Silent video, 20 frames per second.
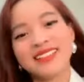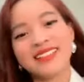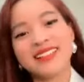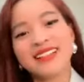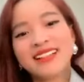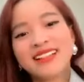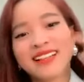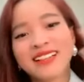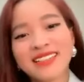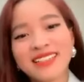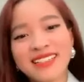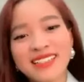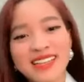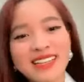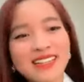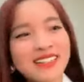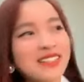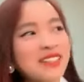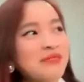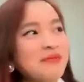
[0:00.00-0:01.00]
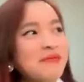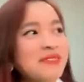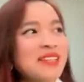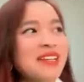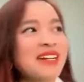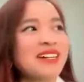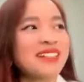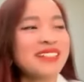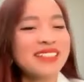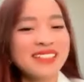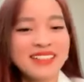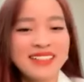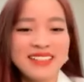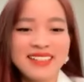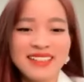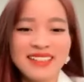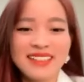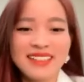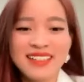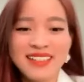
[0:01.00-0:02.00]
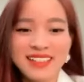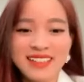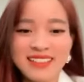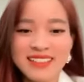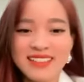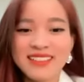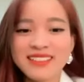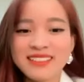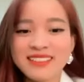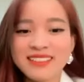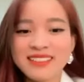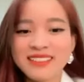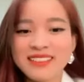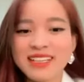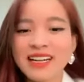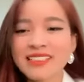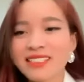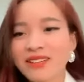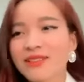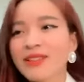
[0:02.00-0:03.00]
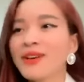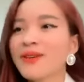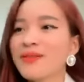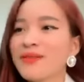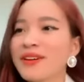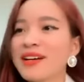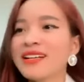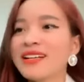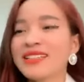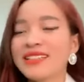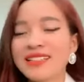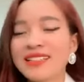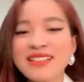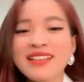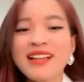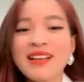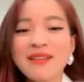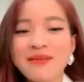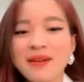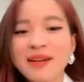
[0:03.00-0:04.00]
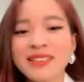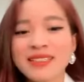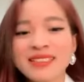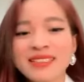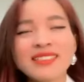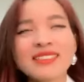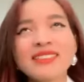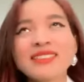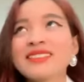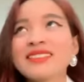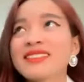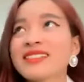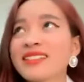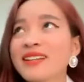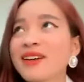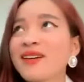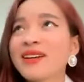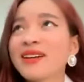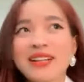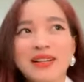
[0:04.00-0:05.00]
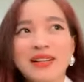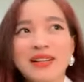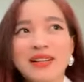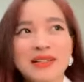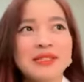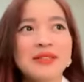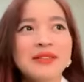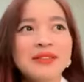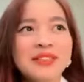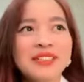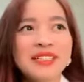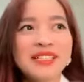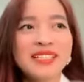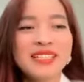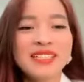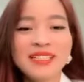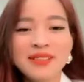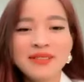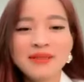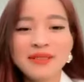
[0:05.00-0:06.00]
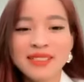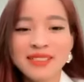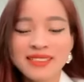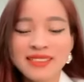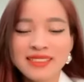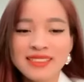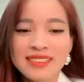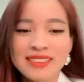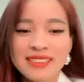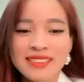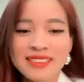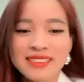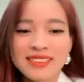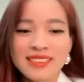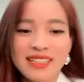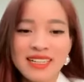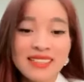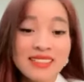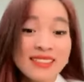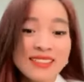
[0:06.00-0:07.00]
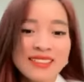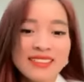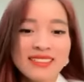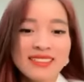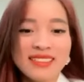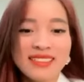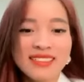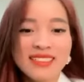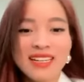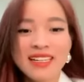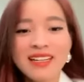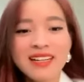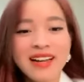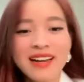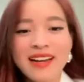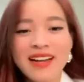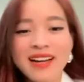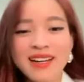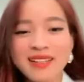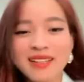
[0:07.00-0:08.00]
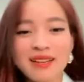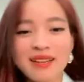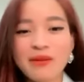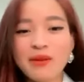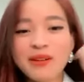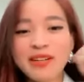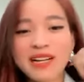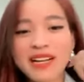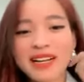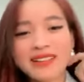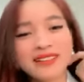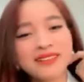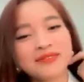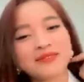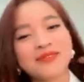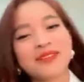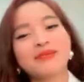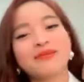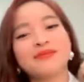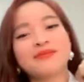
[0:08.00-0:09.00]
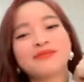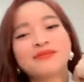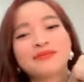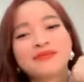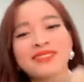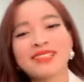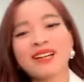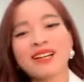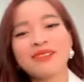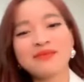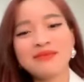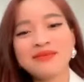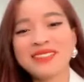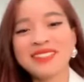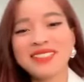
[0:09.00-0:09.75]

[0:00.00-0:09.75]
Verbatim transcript: Nên là anh chị thấy nó trống trơn. À, lần sau Thêu về thì nó sẽ đẹp hơn, nó sẽ có cái này có cái kia đúng không ạ? Dạ, giờ nó là đang là một căn phòng trống.